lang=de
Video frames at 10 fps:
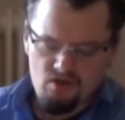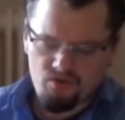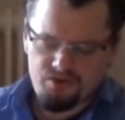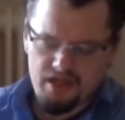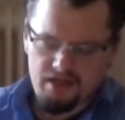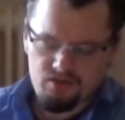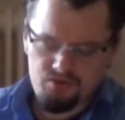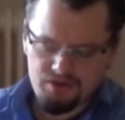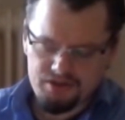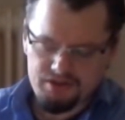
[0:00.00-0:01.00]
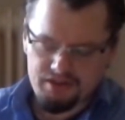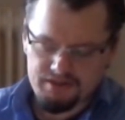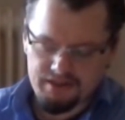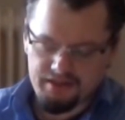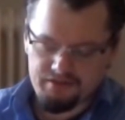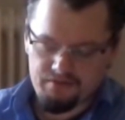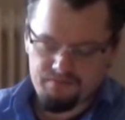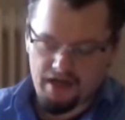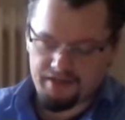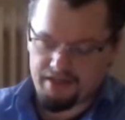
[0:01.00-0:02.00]
und nach kurzer Zeit
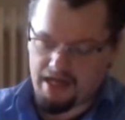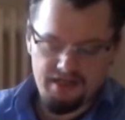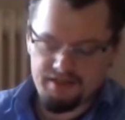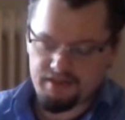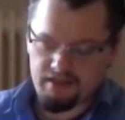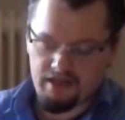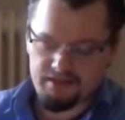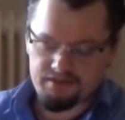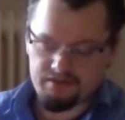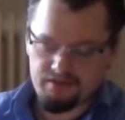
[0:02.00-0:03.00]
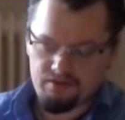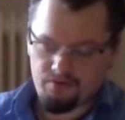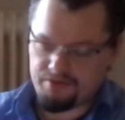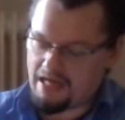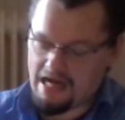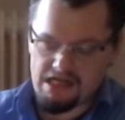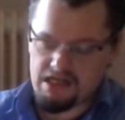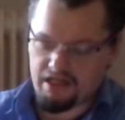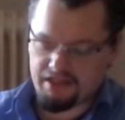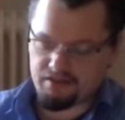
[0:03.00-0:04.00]
waren alle Salate und
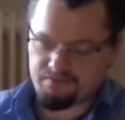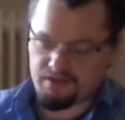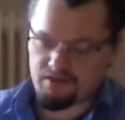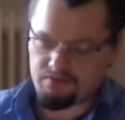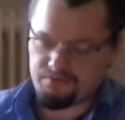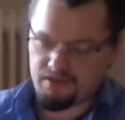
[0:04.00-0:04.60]
alle Eier verkauft.